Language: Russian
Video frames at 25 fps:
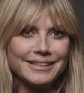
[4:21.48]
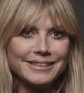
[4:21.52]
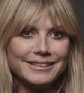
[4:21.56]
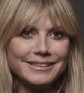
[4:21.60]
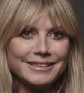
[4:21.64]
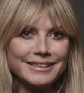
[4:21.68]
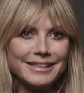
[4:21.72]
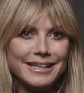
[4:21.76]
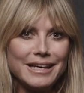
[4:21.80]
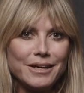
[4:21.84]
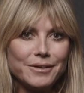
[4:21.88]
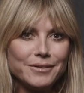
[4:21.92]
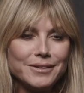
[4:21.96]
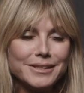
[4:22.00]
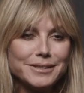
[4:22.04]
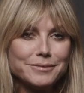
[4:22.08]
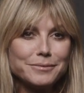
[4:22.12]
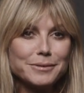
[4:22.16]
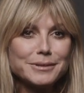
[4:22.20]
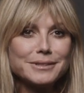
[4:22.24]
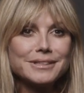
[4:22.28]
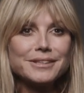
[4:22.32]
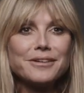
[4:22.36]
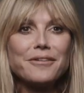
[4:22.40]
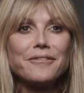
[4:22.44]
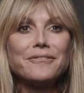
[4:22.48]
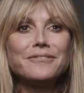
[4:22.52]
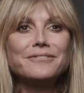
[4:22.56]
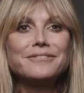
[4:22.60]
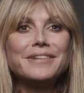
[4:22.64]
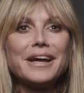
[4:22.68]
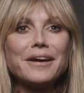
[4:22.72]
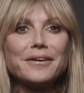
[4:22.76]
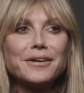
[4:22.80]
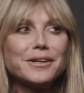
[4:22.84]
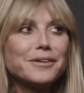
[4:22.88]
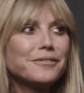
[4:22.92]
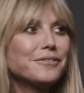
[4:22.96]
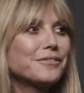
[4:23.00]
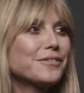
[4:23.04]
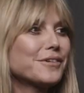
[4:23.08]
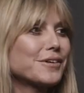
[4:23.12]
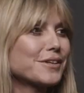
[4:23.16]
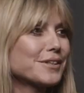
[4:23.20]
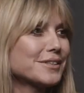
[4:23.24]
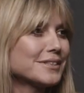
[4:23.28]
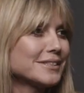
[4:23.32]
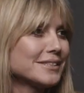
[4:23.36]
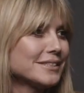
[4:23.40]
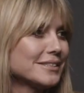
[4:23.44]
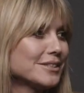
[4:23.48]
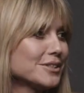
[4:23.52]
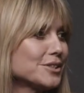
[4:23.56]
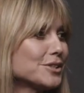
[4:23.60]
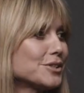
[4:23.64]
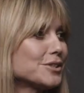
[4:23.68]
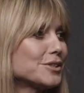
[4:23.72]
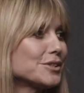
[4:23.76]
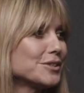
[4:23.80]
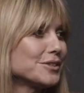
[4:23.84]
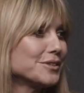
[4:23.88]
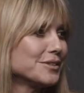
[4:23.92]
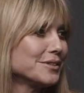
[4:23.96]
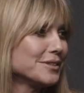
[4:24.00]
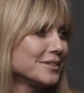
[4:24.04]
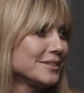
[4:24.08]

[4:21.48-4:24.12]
Это твоя самая первая съемка.